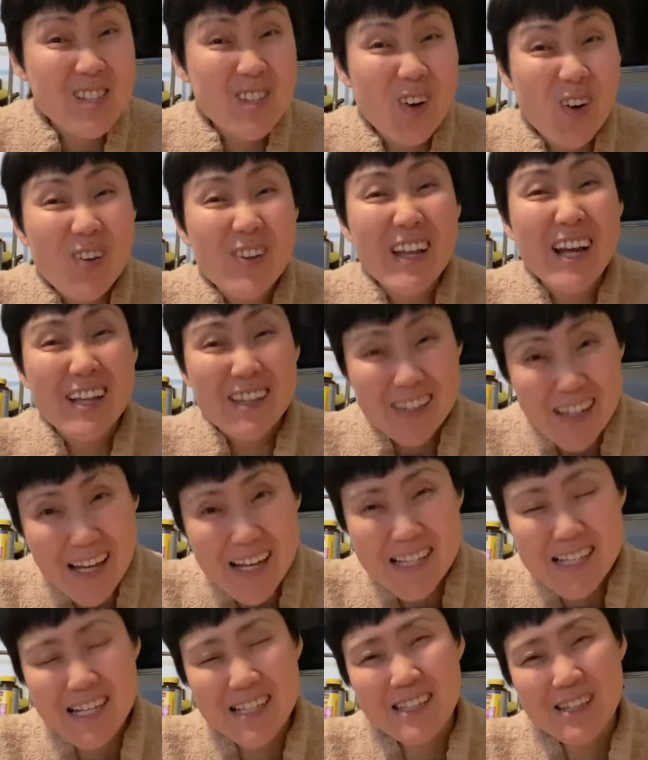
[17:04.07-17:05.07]
そうなんだ、
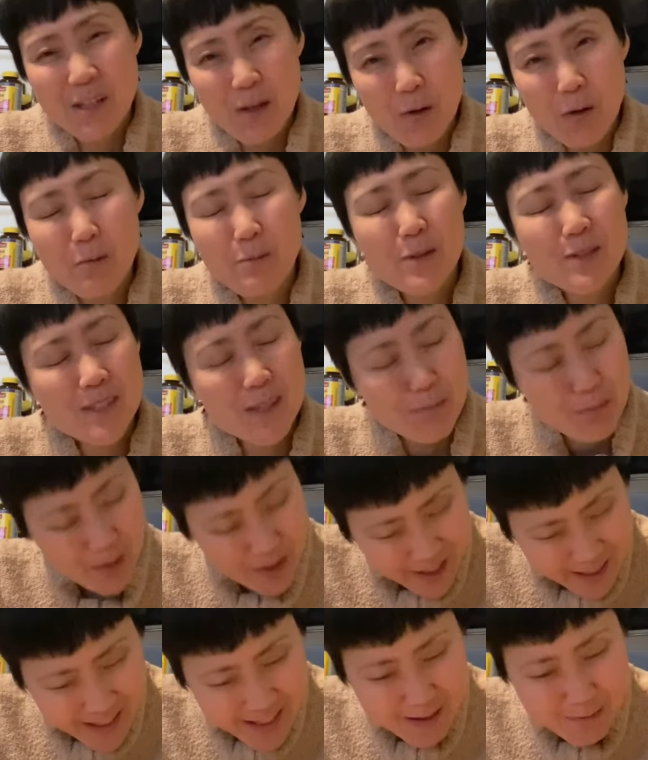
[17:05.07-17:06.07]
なんて思っても
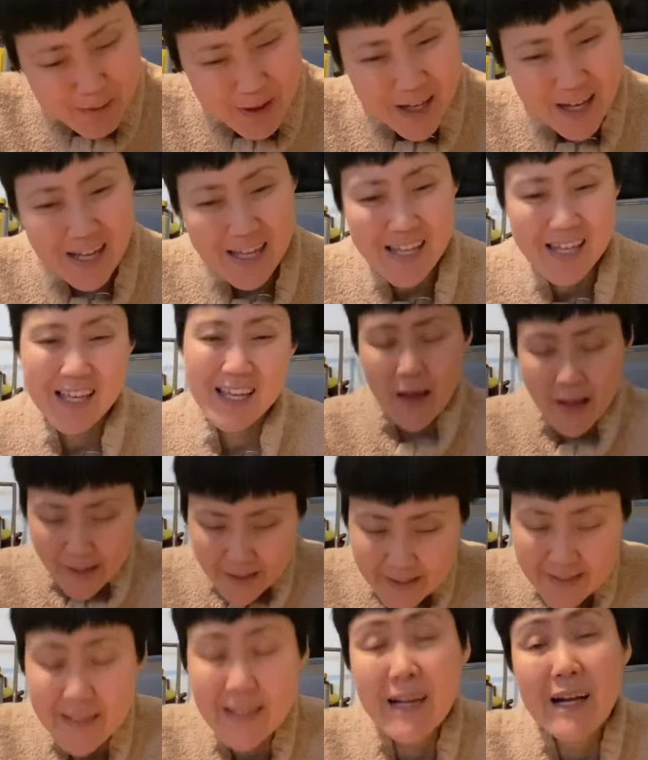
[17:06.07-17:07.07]
らえれば、えー、
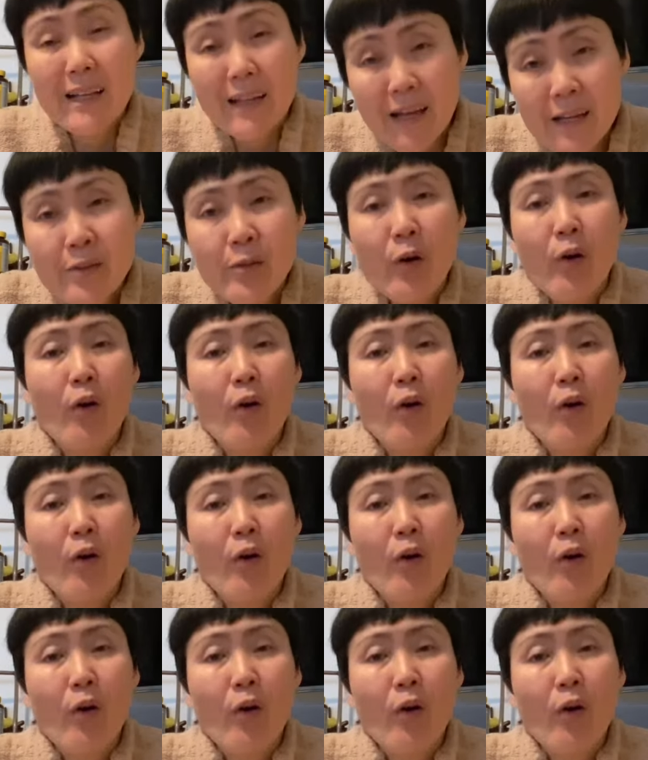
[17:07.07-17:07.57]
いいかなと